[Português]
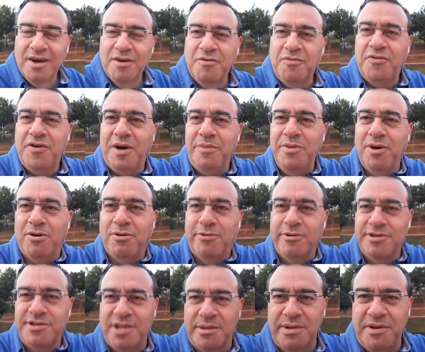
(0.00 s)
Fábio
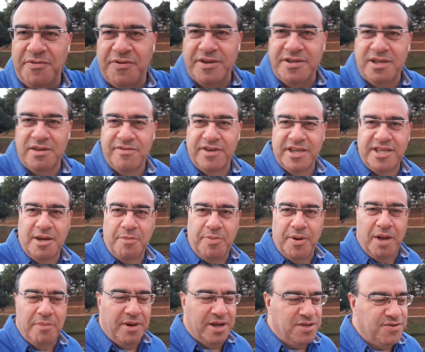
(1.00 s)
Augusto também faz aniversário,
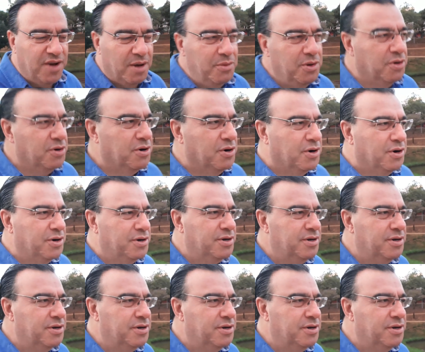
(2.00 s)
parabéns, Fábio.